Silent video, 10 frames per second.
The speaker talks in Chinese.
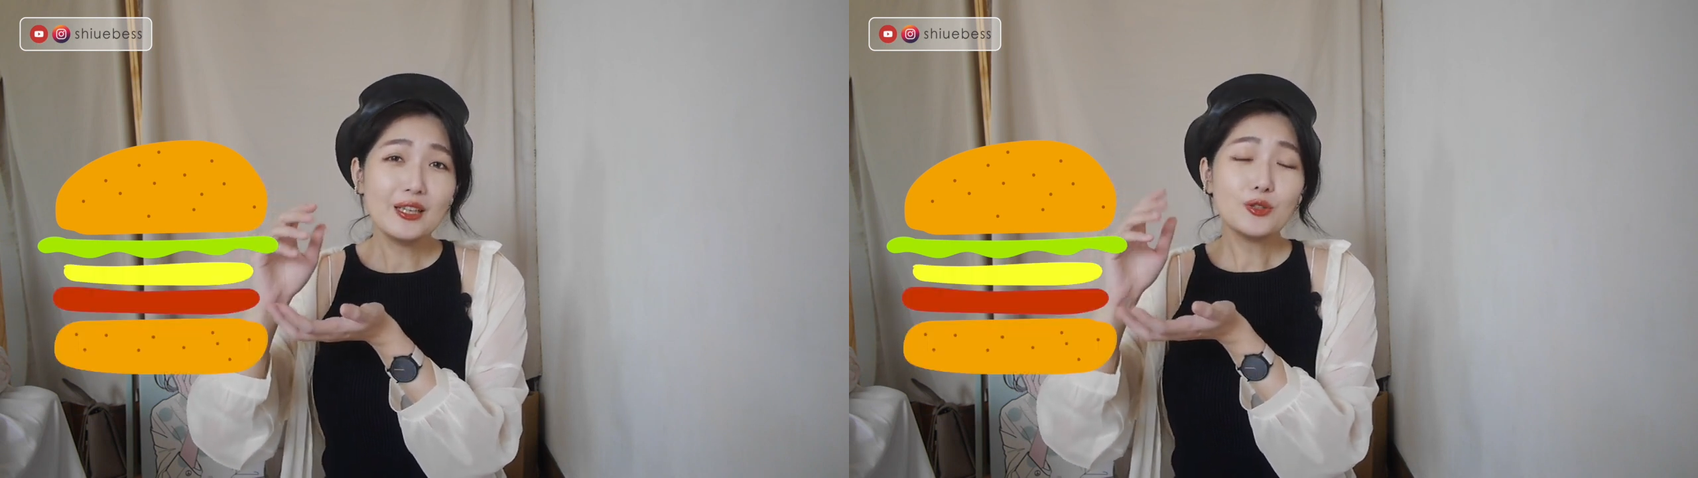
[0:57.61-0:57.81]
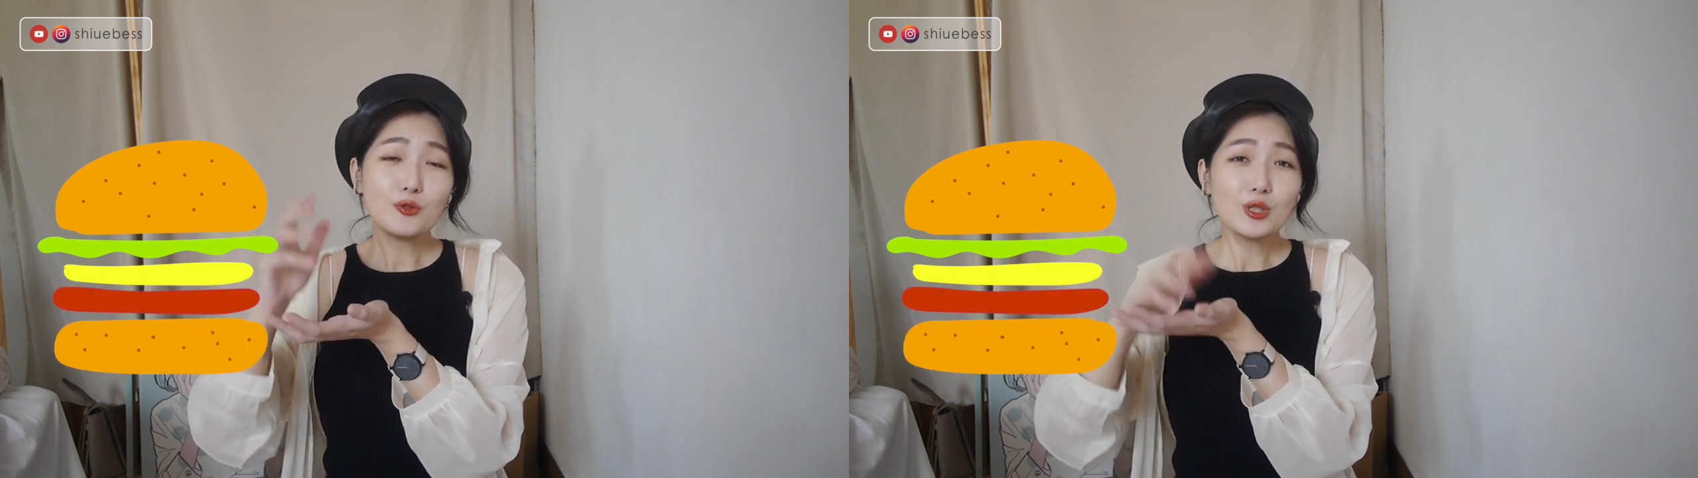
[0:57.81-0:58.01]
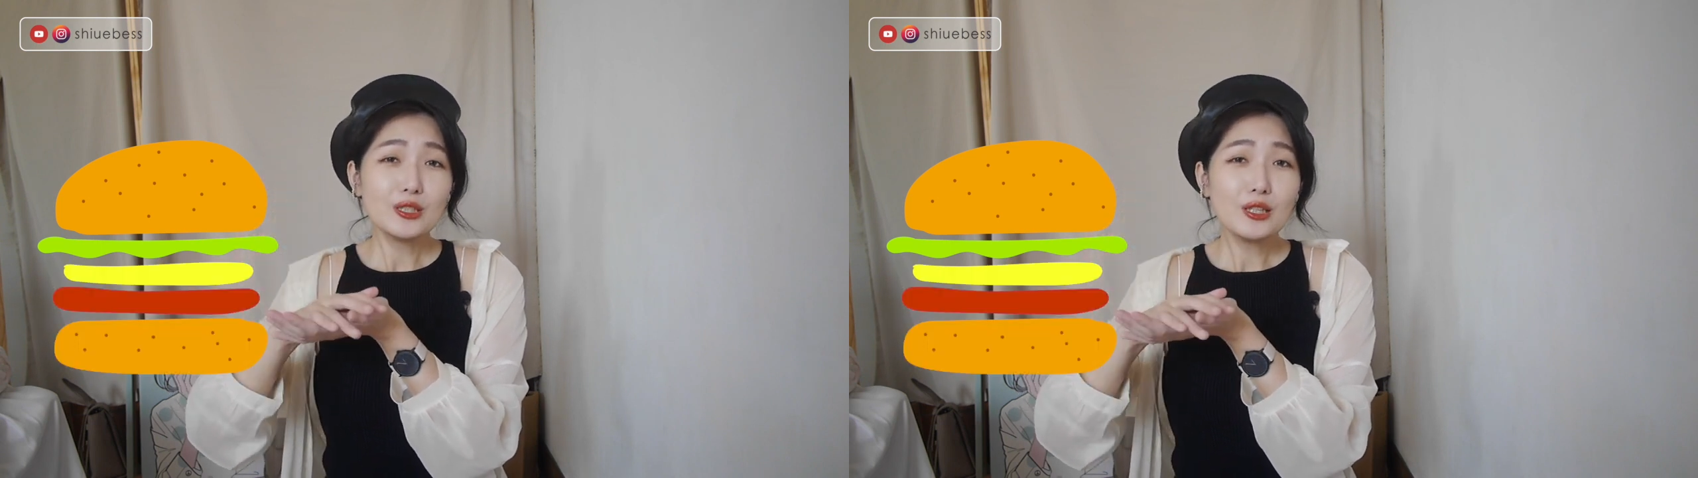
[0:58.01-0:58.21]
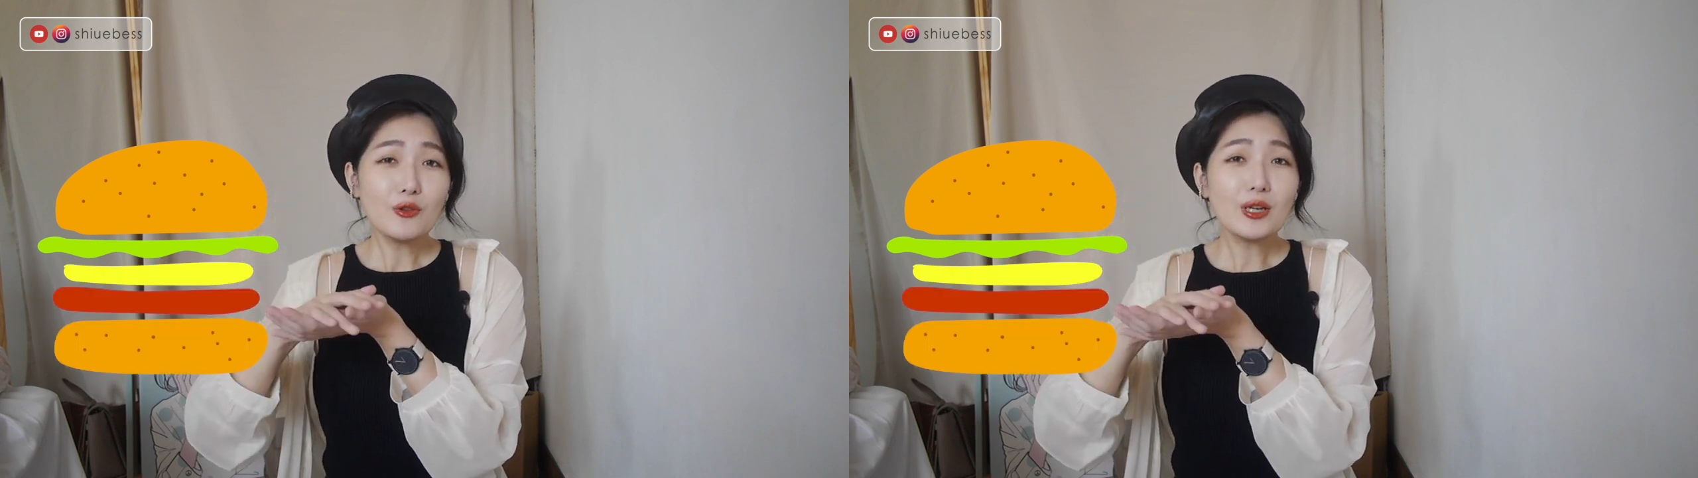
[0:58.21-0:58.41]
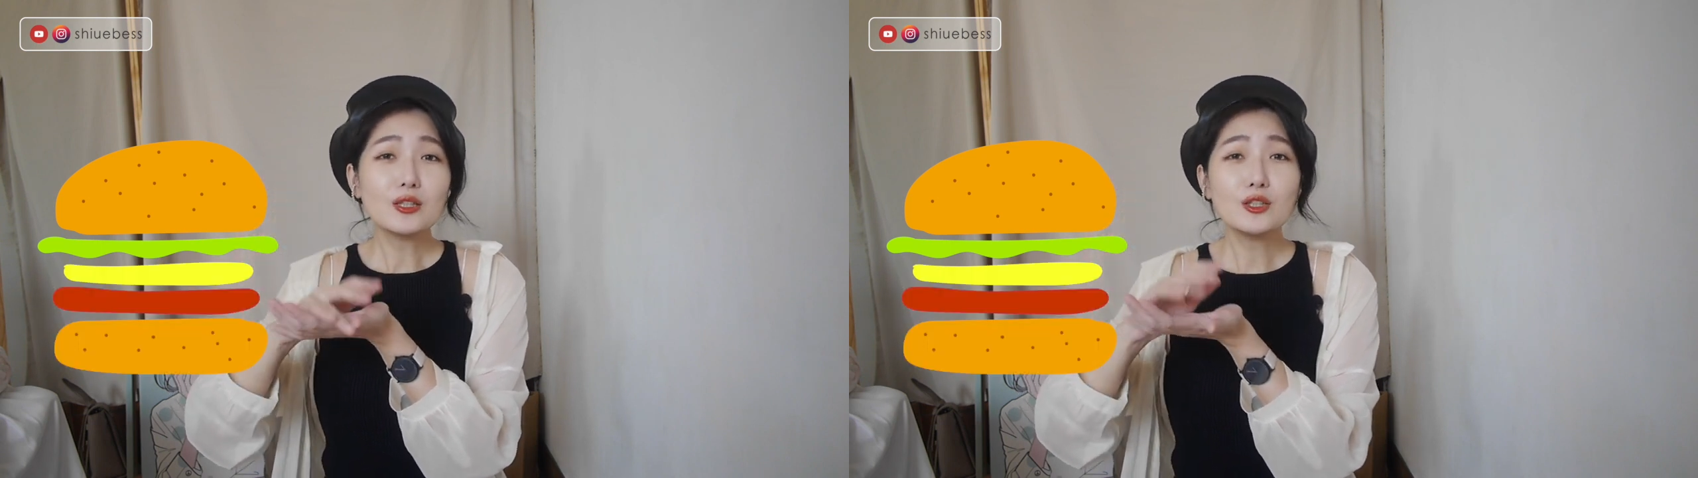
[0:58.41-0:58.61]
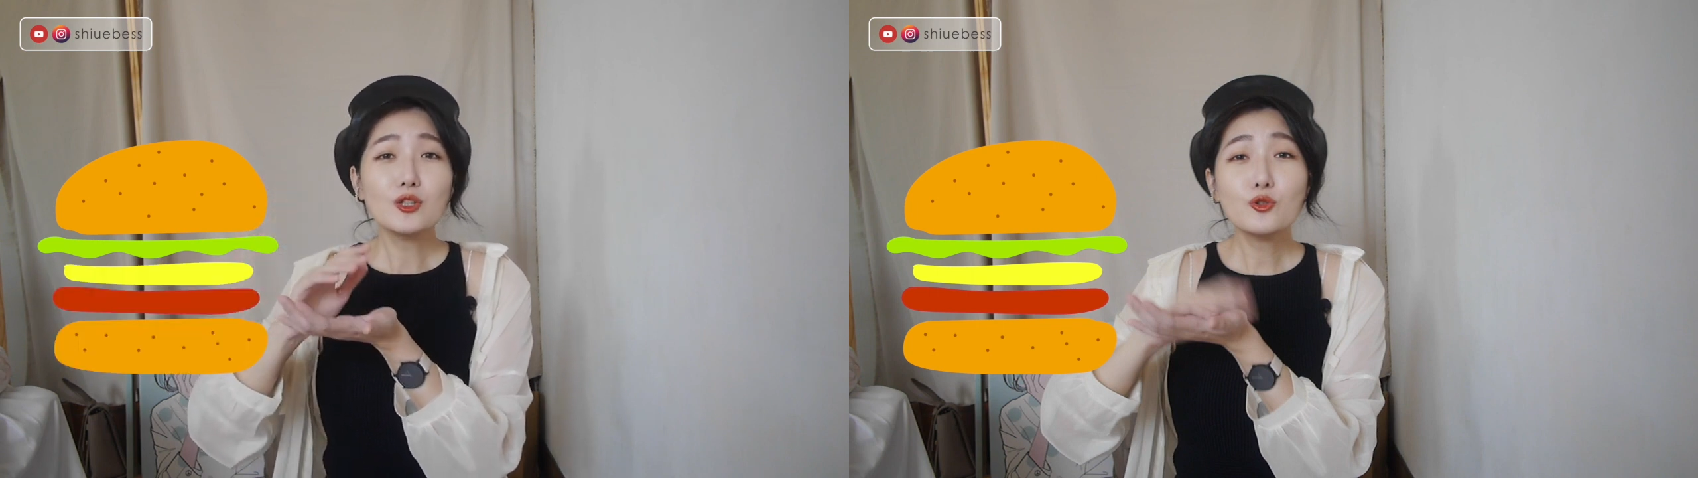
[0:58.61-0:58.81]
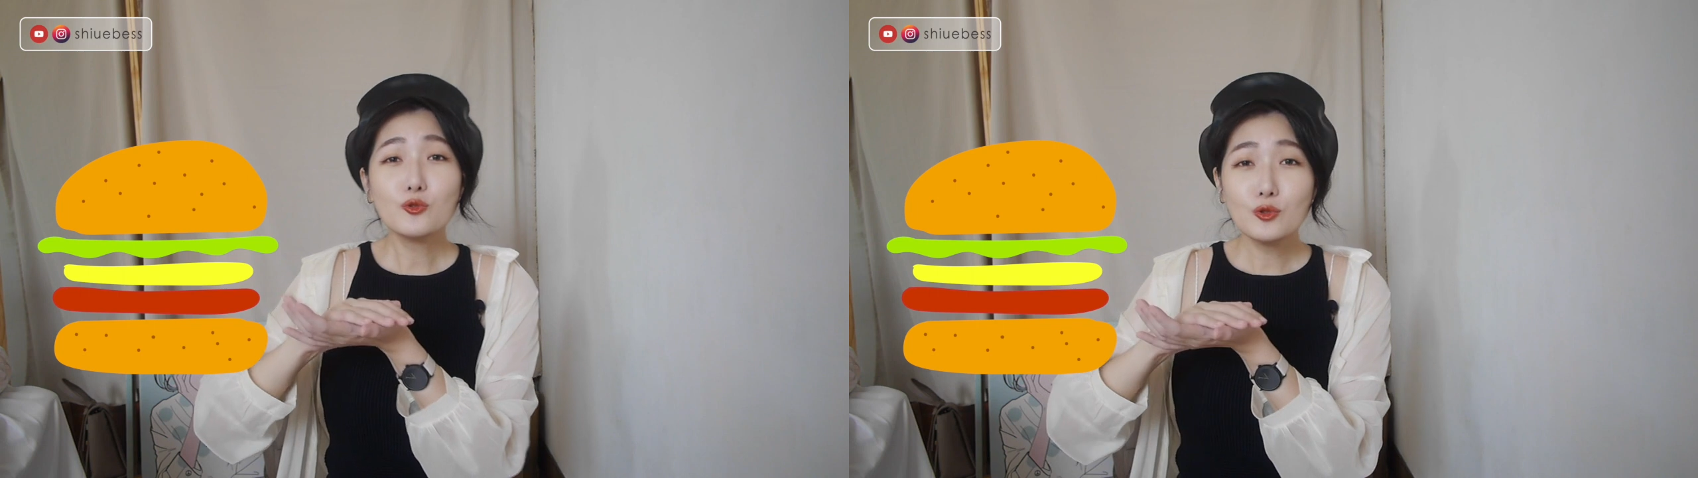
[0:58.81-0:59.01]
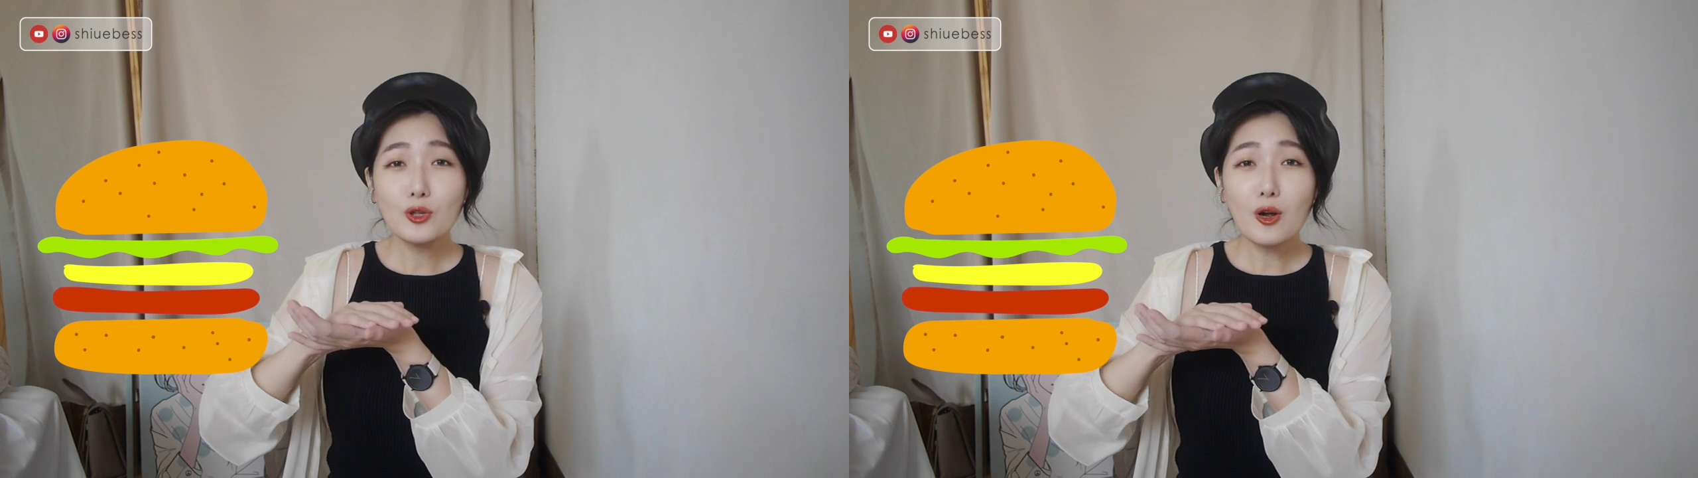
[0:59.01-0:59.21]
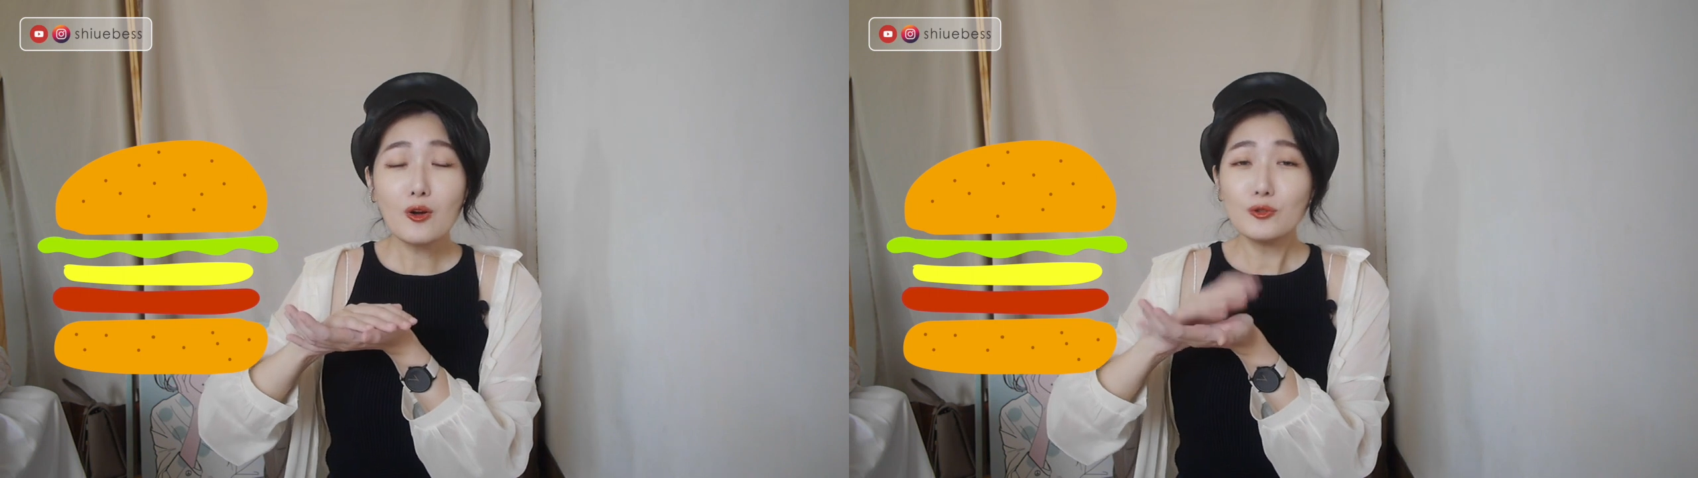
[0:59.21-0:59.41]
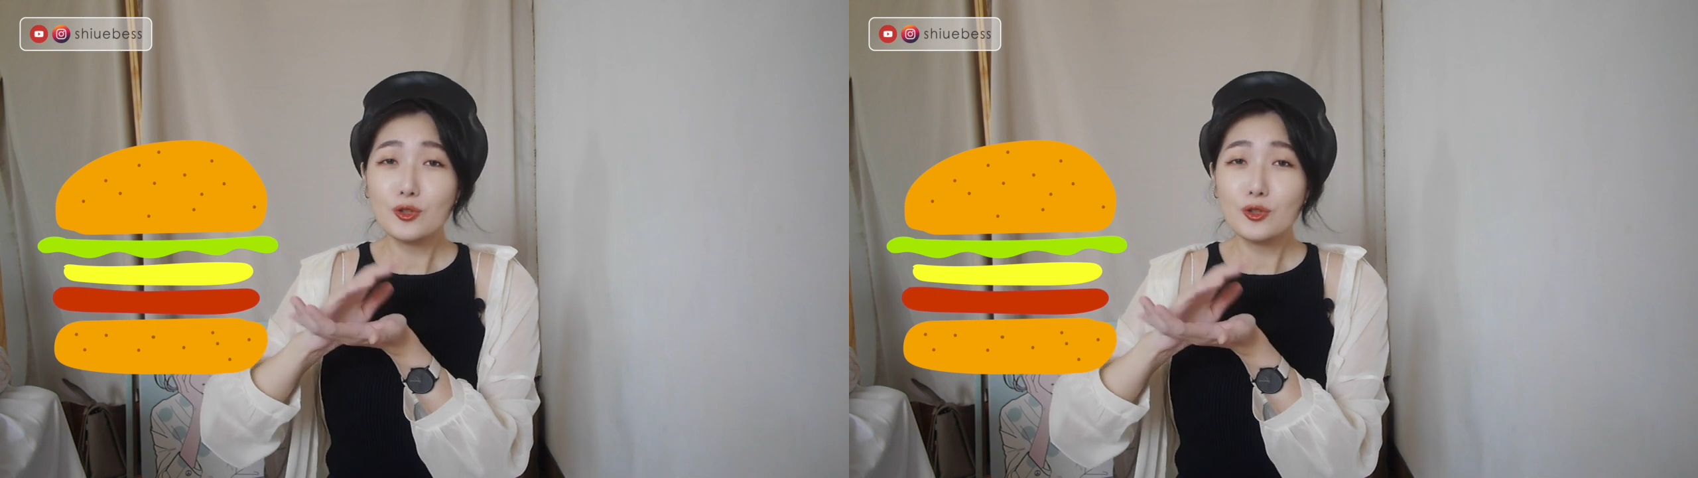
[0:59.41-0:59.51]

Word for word: 主食呢，有可能是猪肉、